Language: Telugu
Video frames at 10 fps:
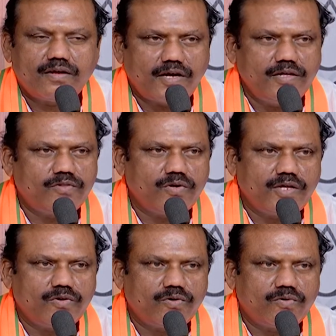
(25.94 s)
రైతులు
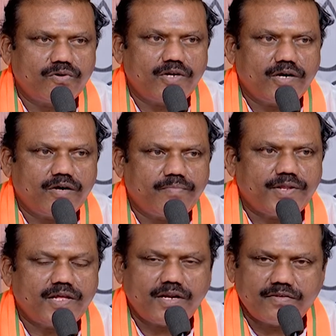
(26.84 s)
ఎదుర్కొంటున్న యొక్క
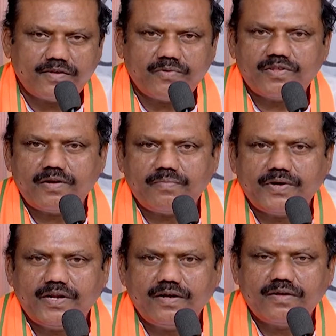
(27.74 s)
ప్రధాన
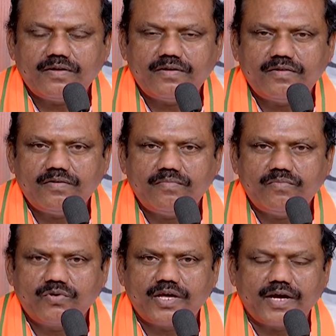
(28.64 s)
సమస్యలపైన
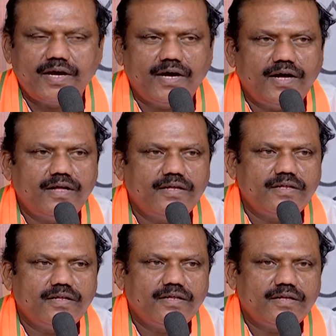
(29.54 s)
ముఖ్యంగా
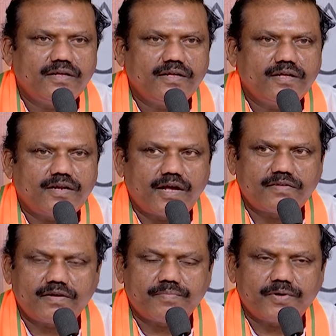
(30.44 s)

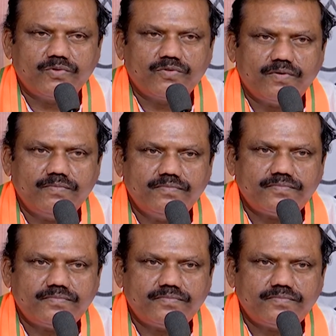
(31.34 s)
రాష్ట్ర ప్రభుత్వం